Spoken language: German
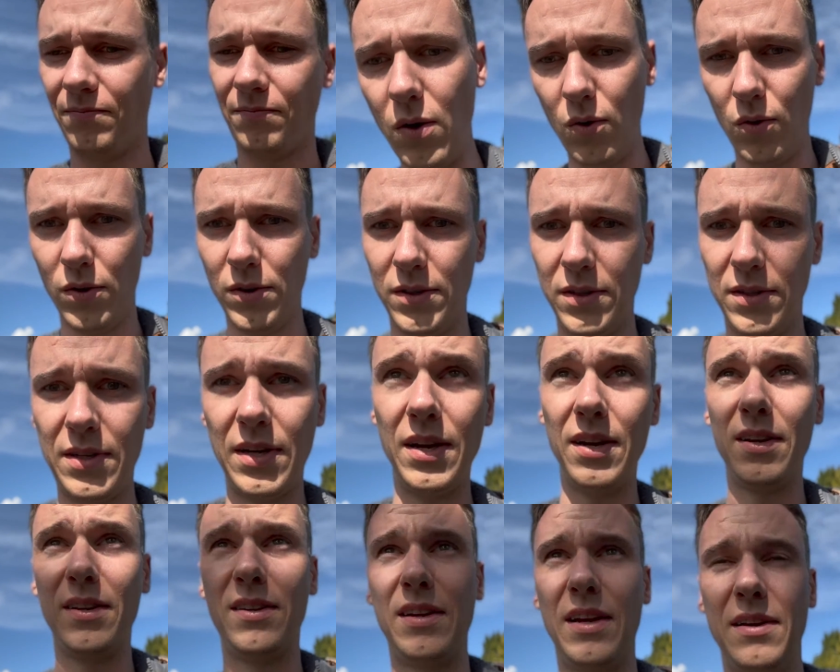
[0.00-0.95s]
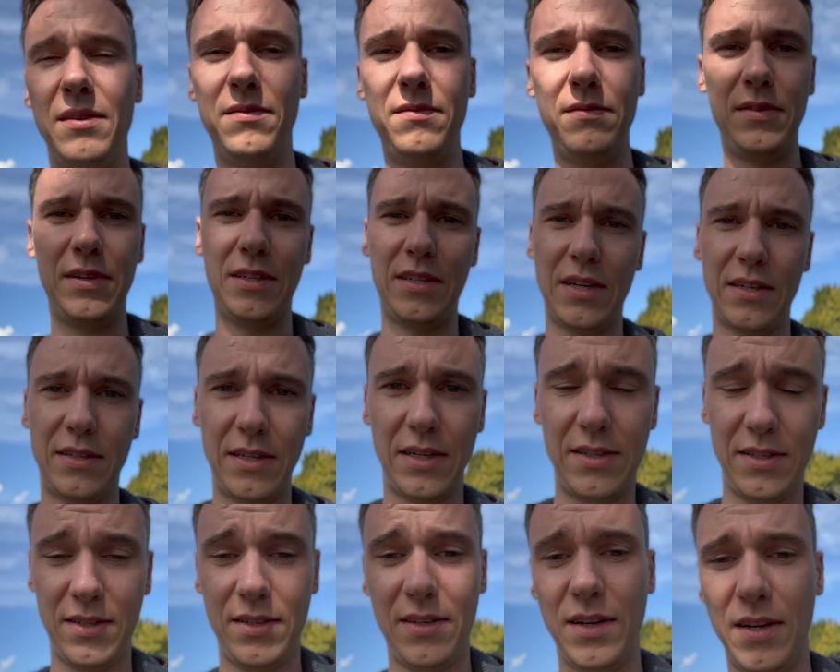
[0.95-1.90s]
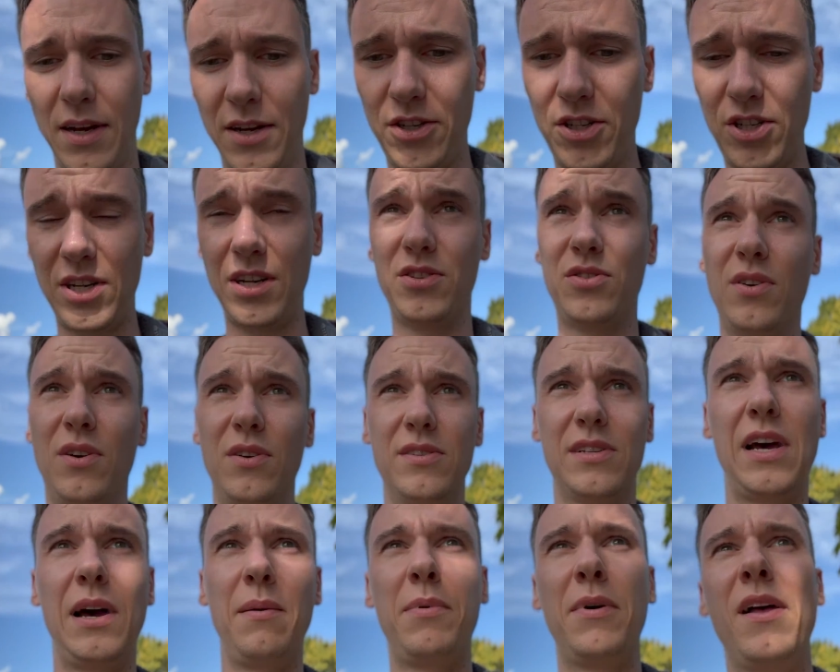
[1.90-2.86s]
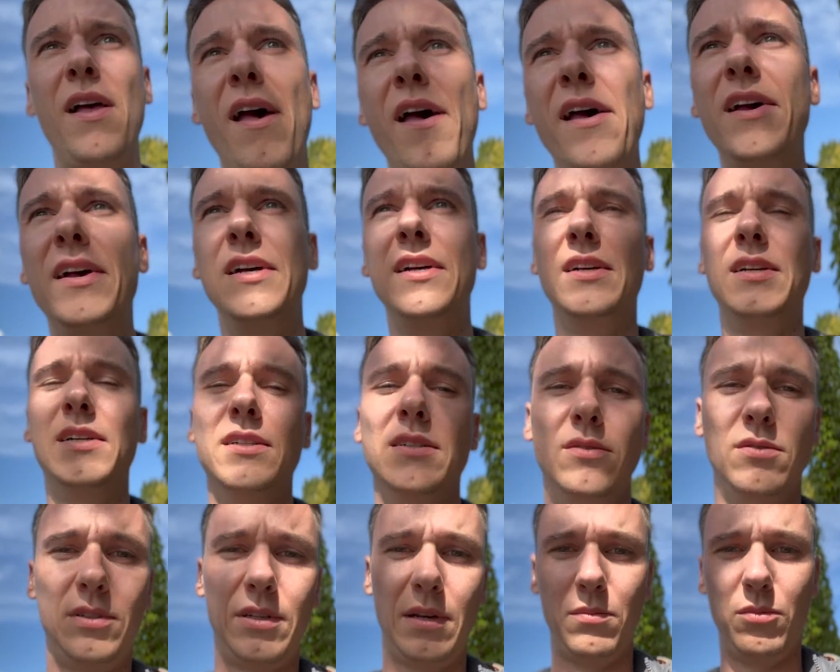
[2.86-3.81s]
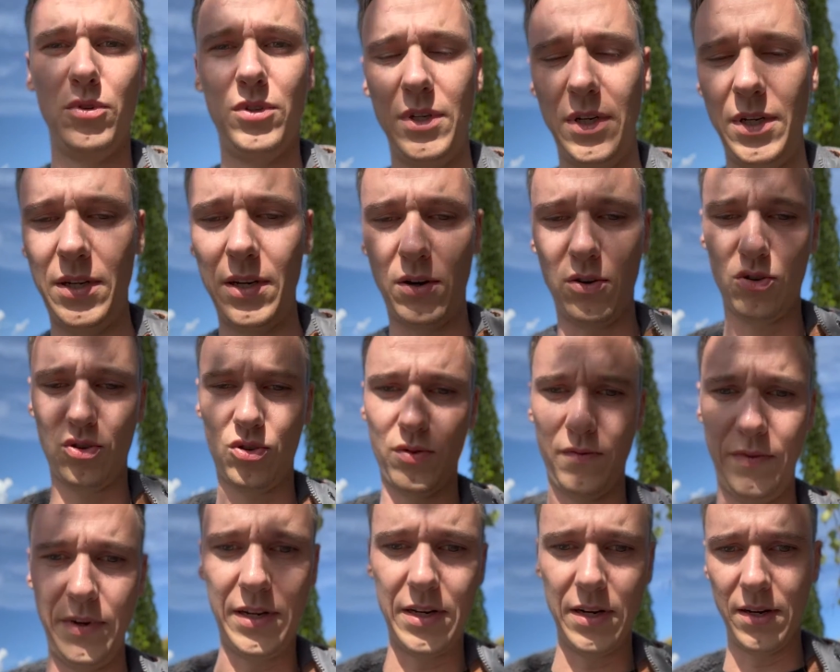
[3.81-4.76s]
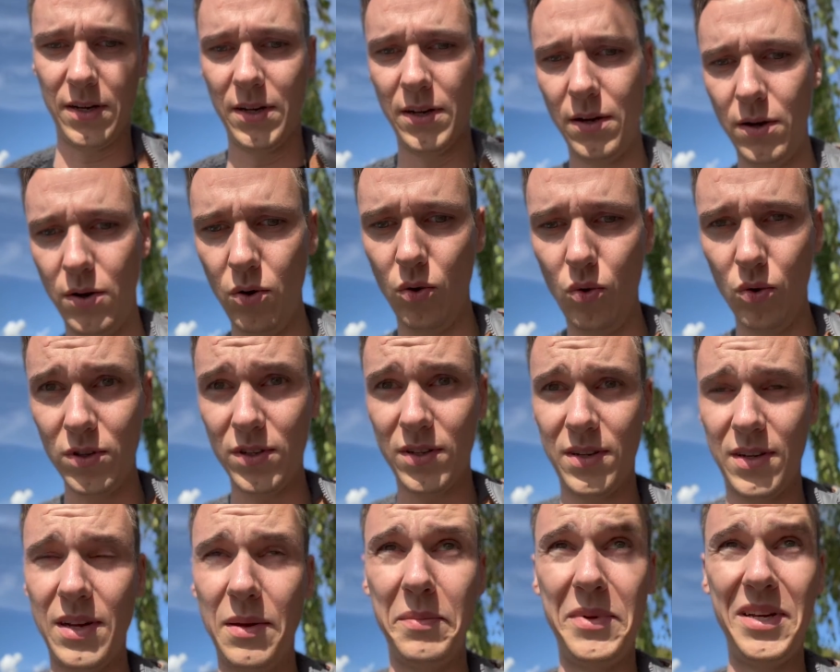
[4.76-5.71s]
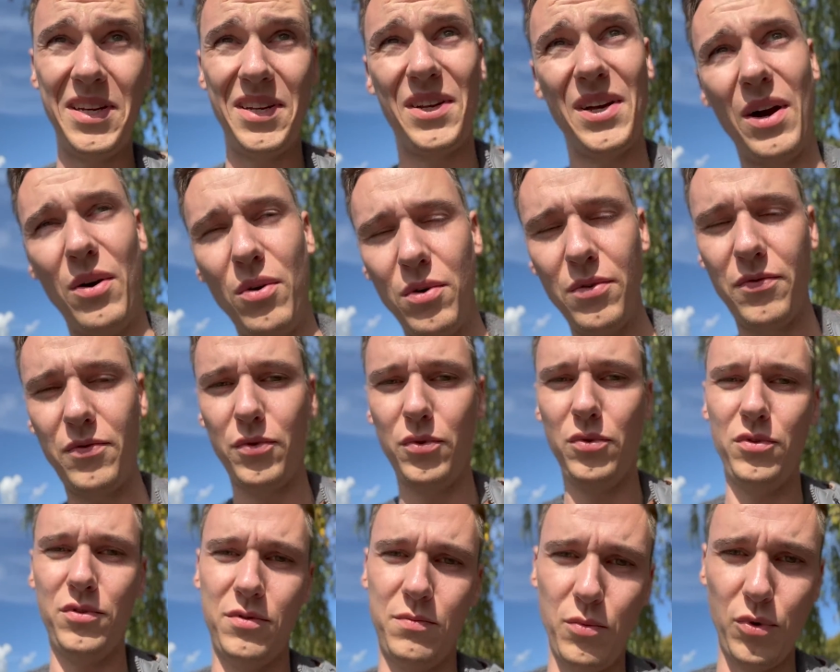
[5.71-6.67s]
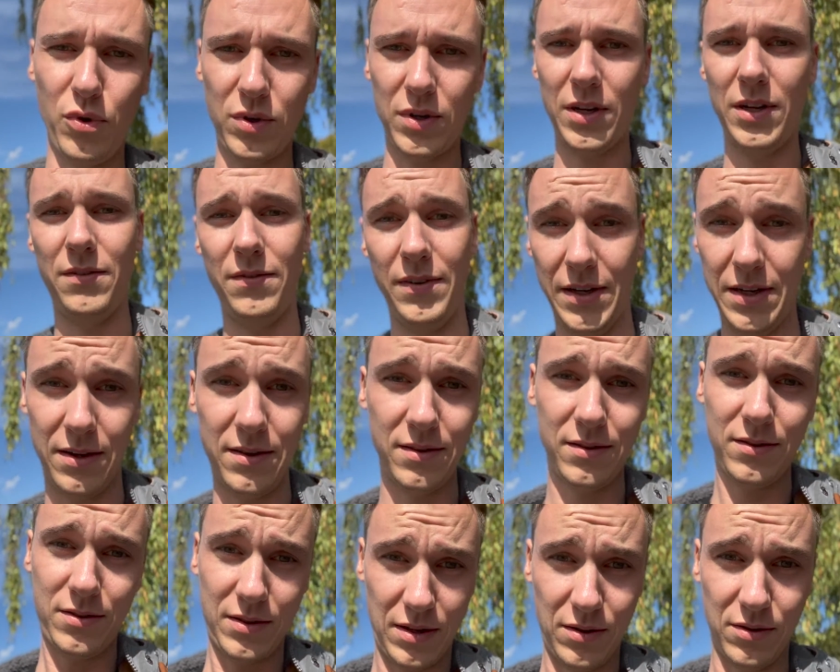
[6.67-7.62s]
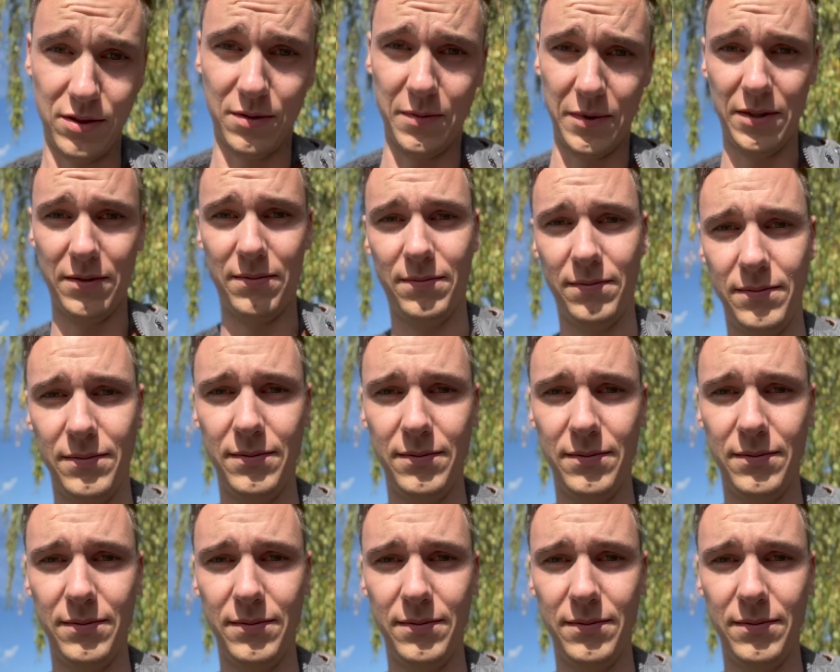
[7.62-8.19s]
Und dann, wie gesagt, setze ich sie gleich schnell zu Hause ab. Und dann muss ich auch schon wieder los, damit ich auch frühestmöglich wieder zu Hause bin.